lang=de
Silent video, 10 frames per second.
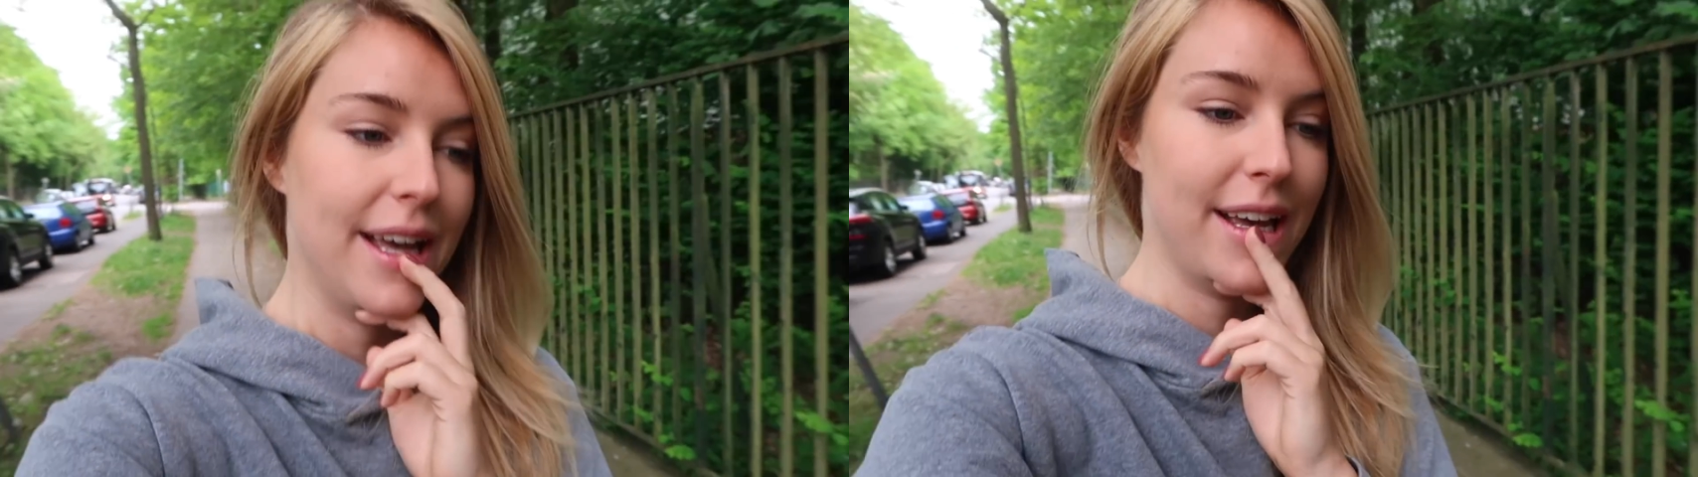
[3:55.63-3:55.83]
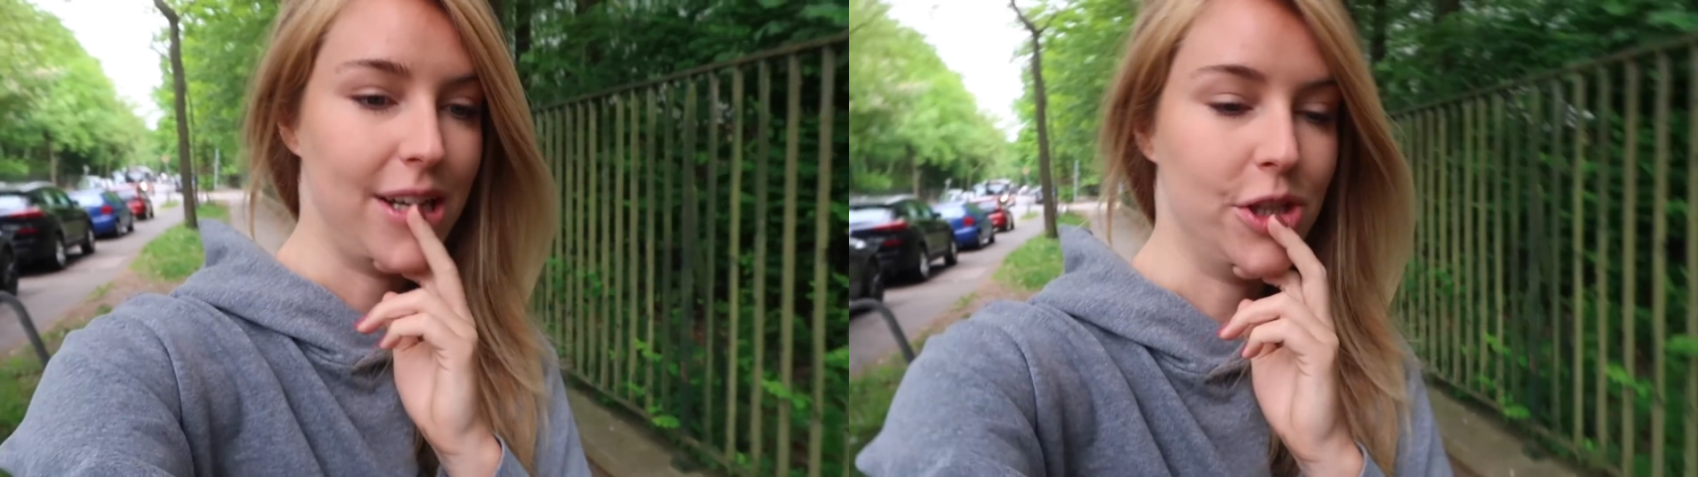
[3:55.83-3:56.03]

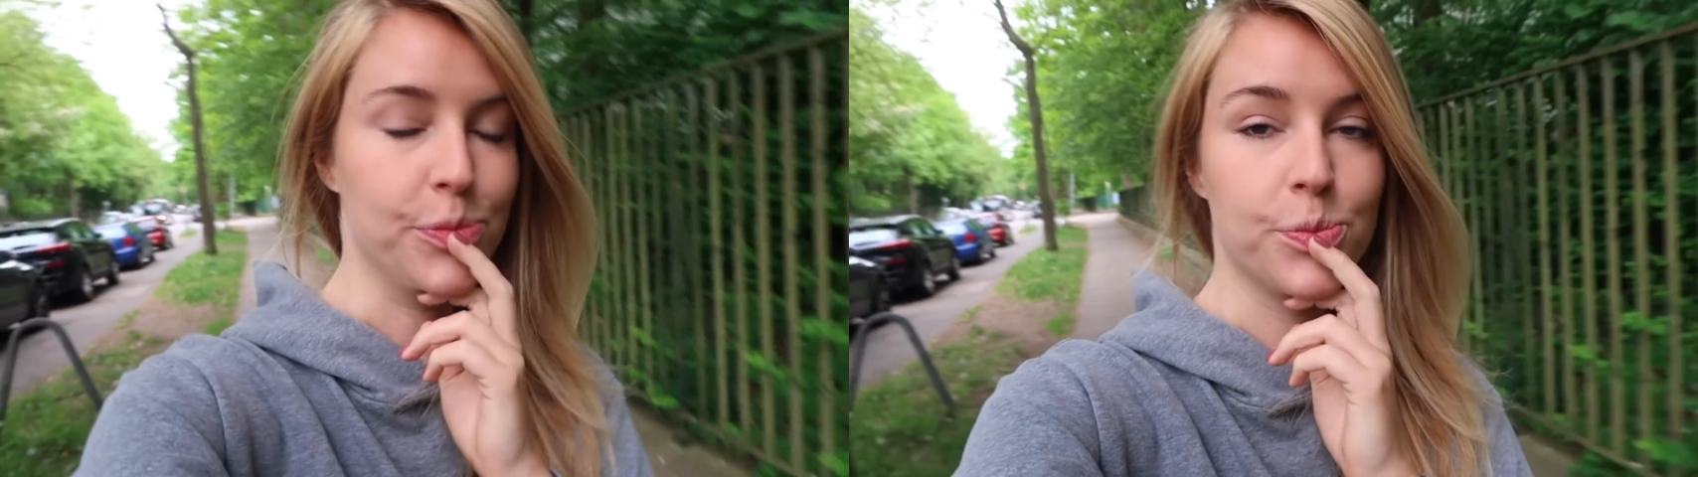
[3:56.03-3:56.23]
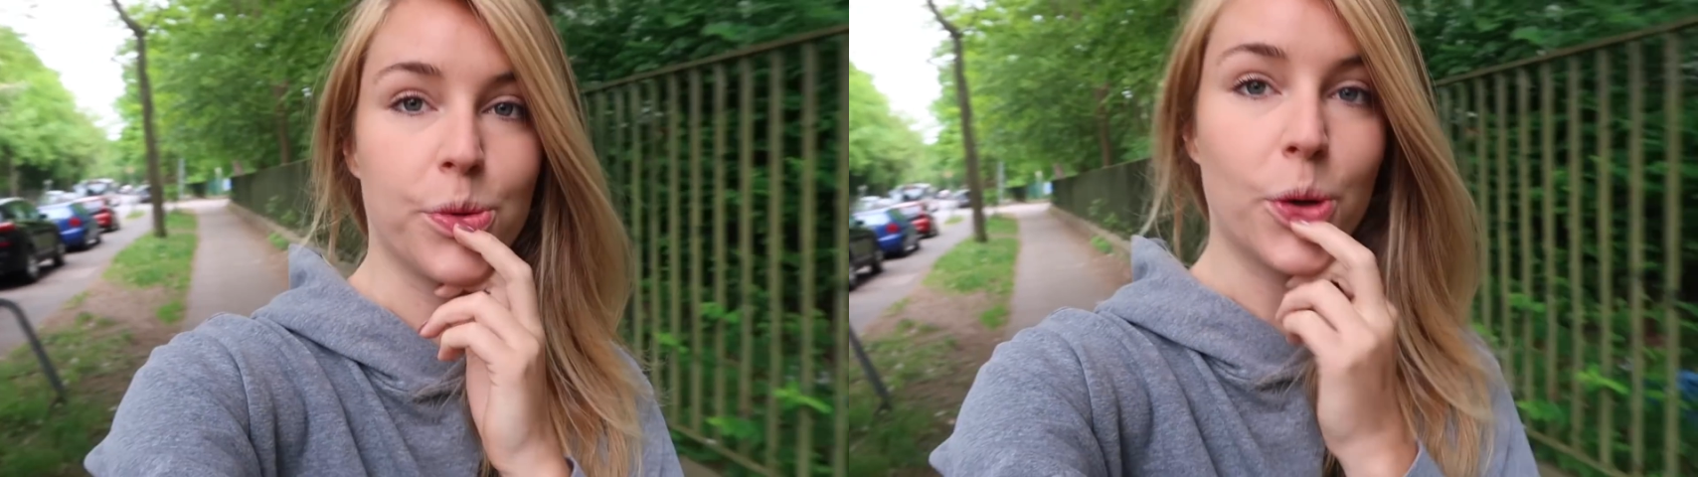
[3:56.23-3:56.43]

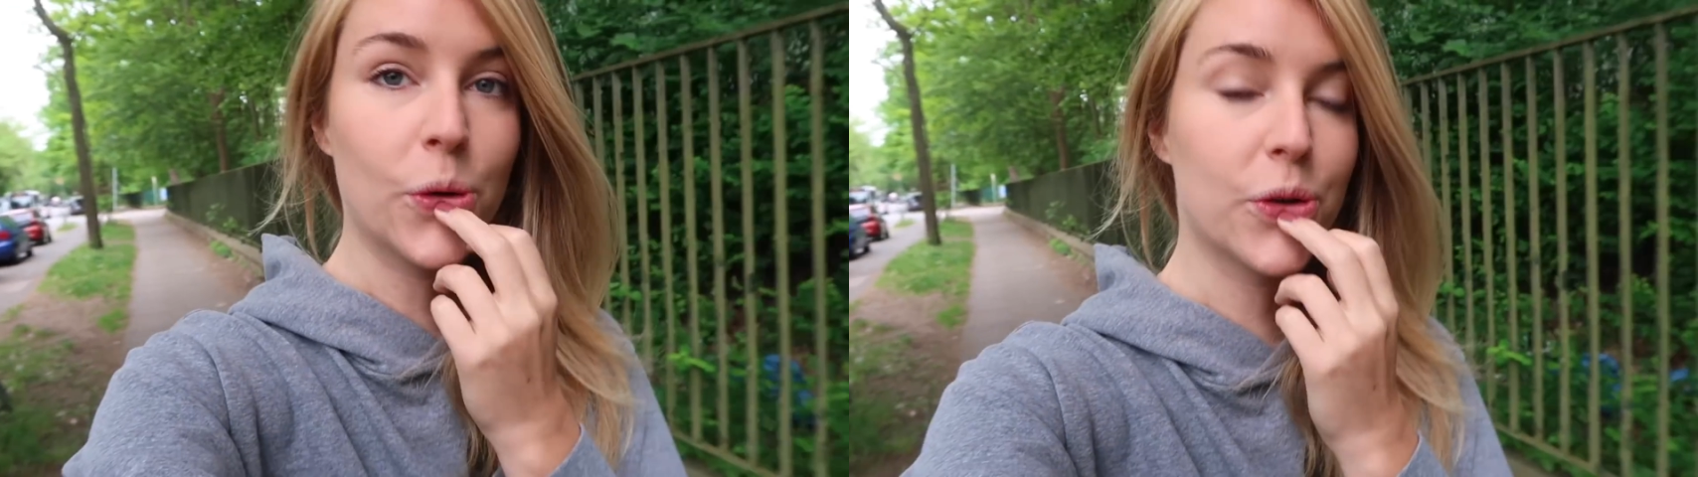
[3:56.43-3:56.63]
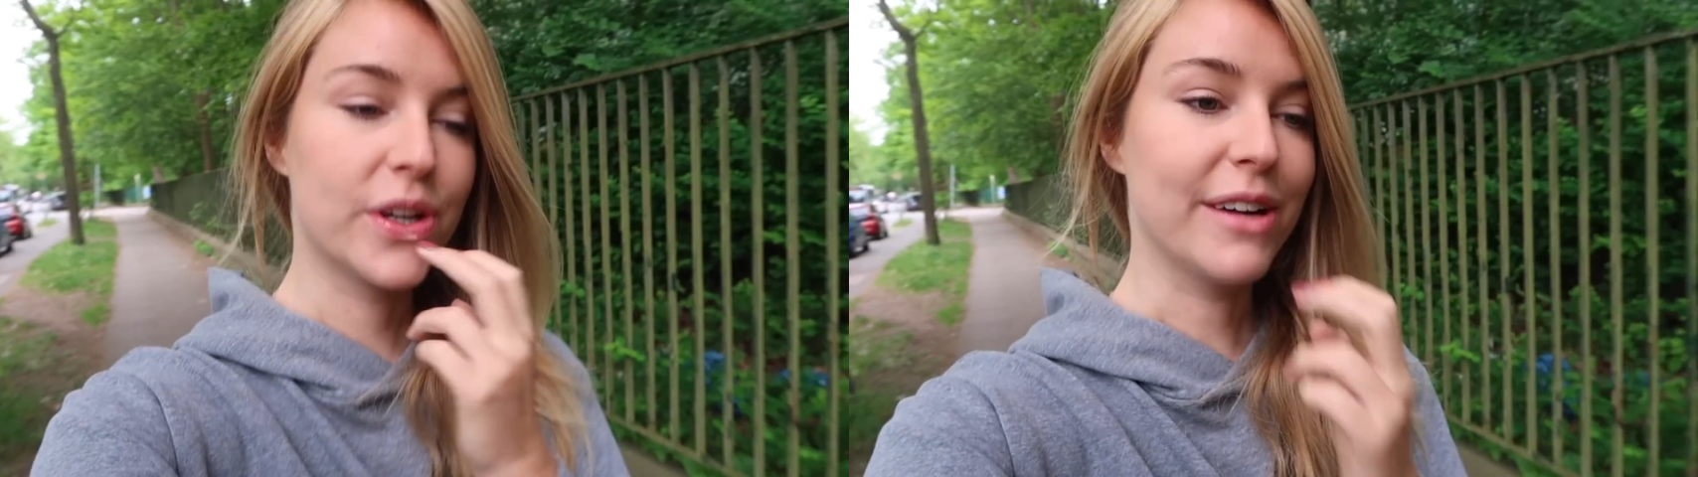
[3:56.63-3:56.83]
ähm, Brot und